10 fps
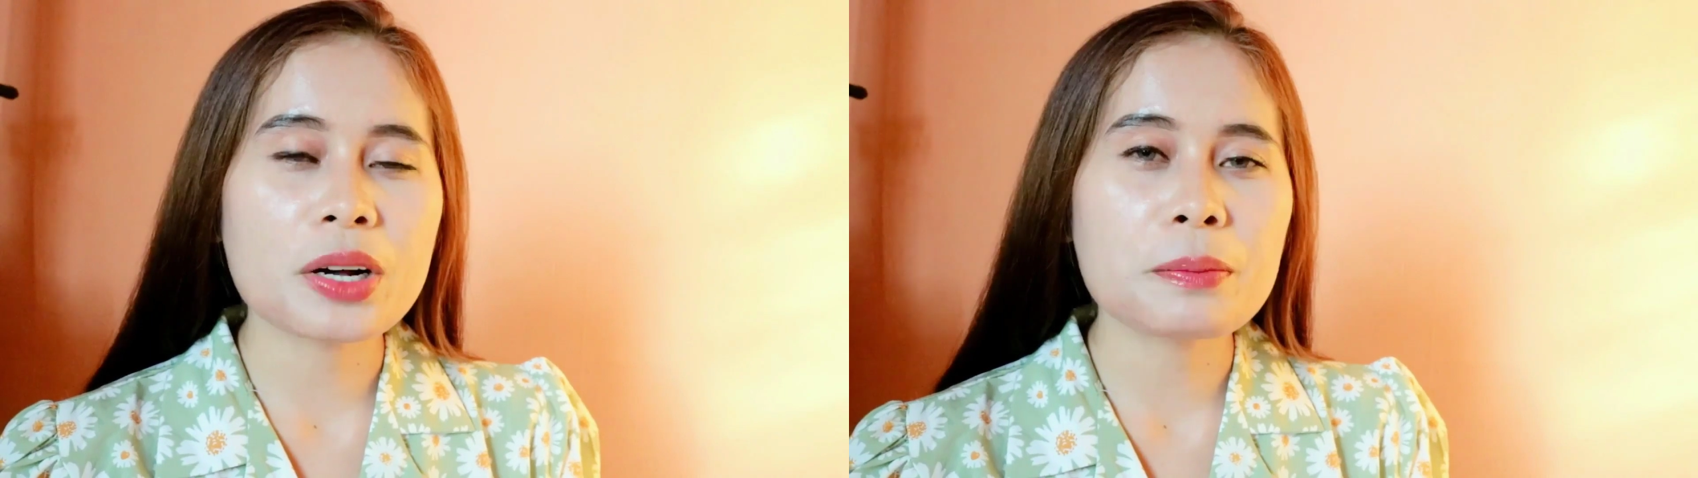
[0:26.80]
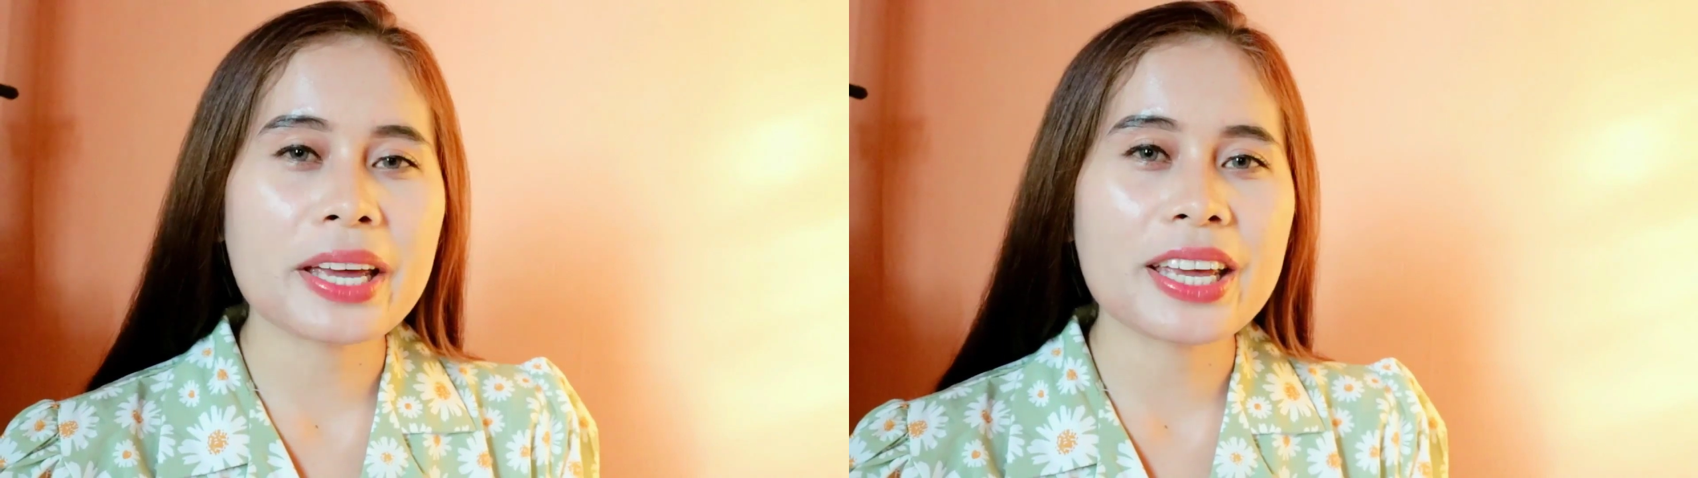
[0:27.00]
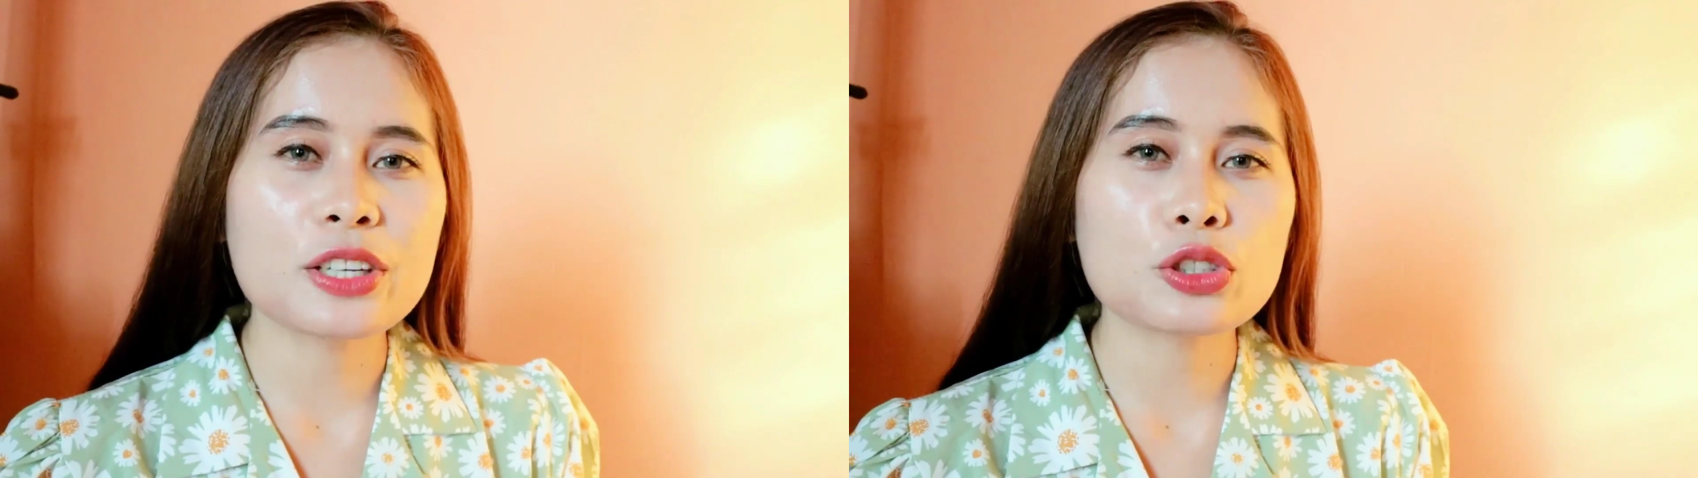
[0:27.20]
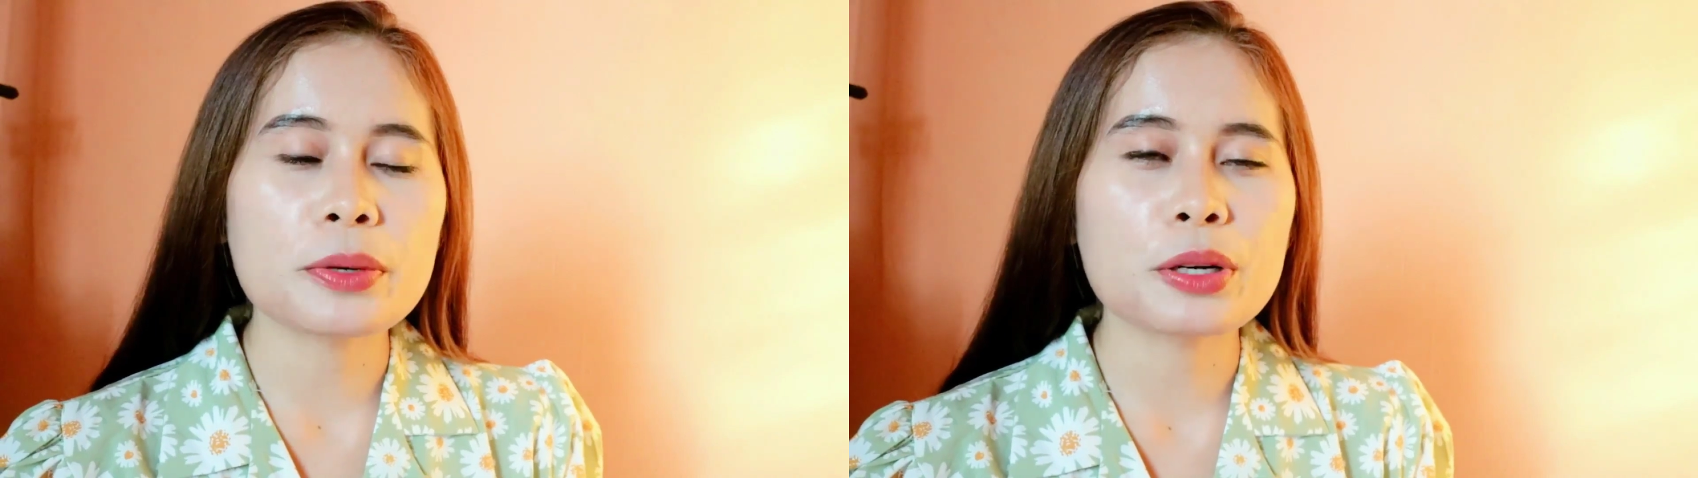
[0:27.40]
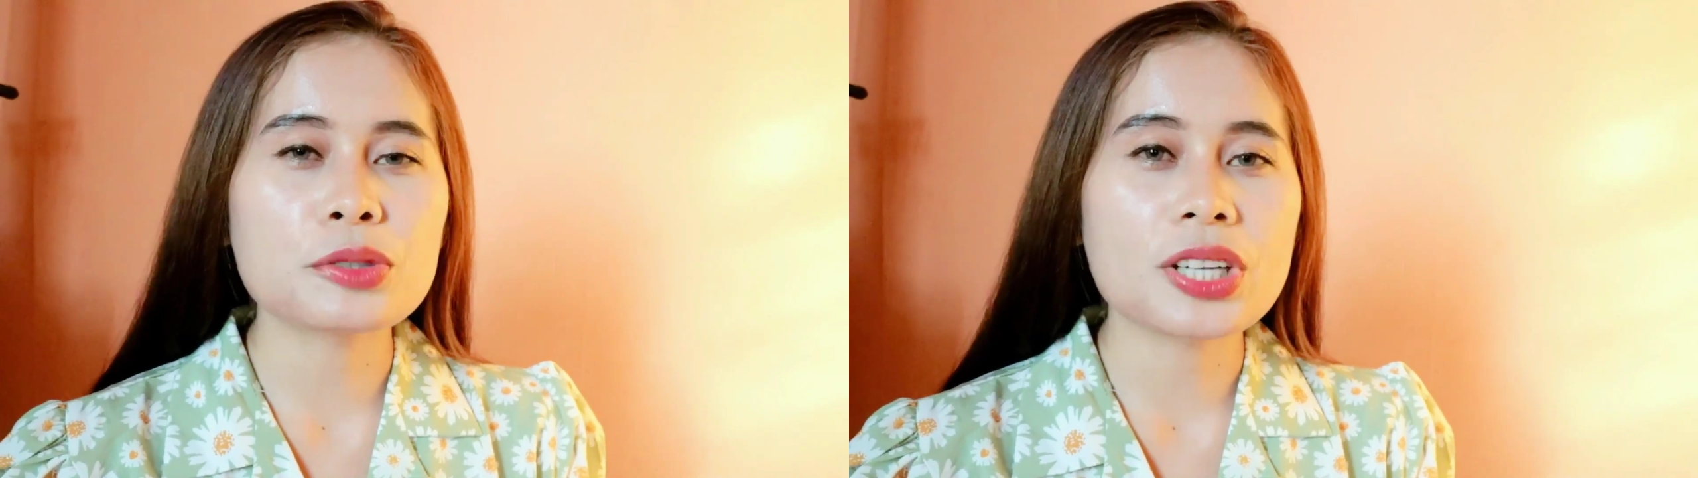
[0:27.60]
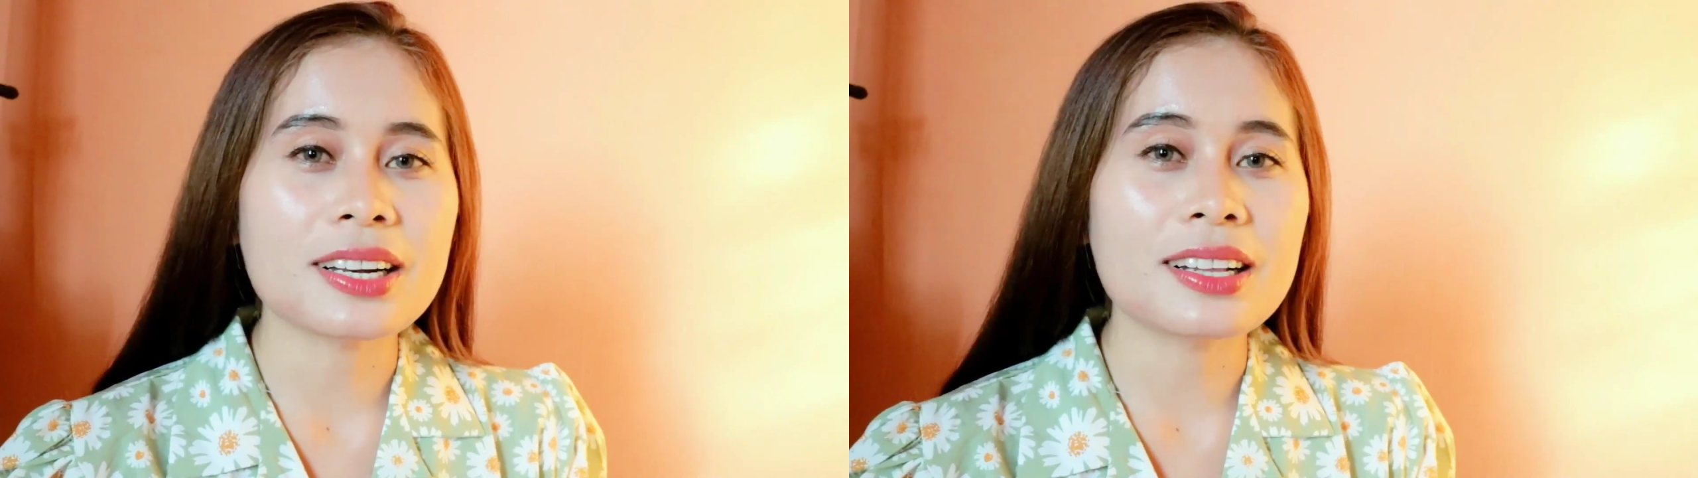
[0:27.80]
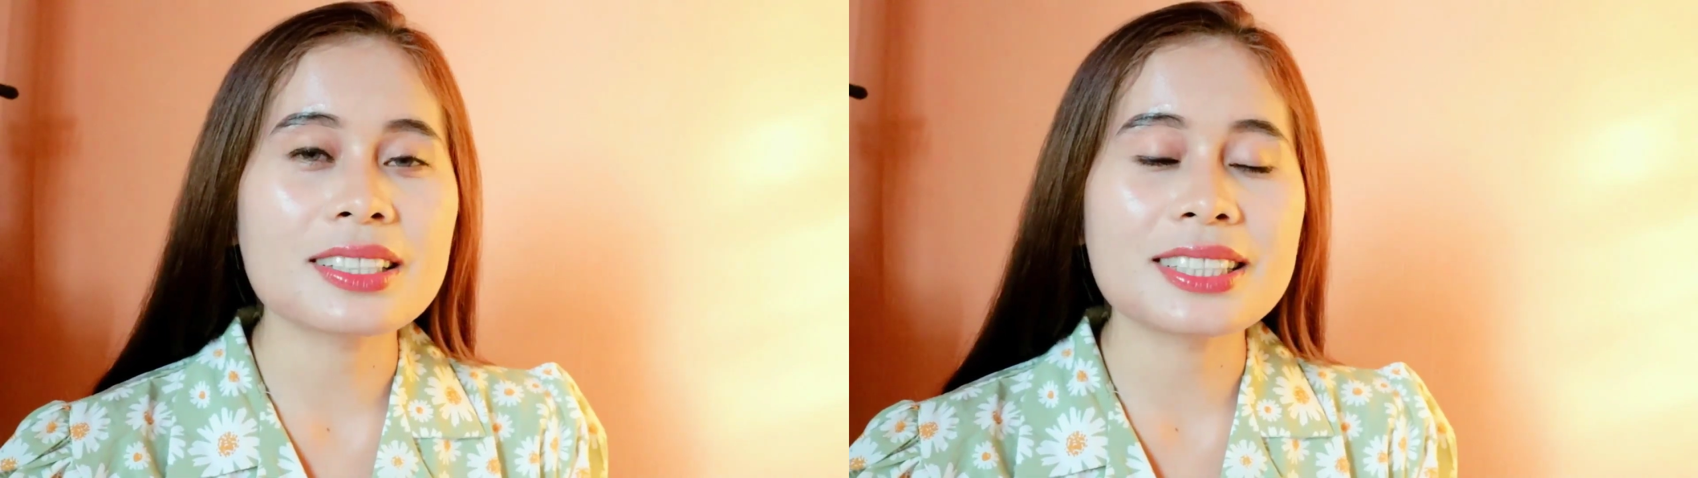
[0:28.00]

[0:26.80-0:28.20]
welcome back again to my Channel.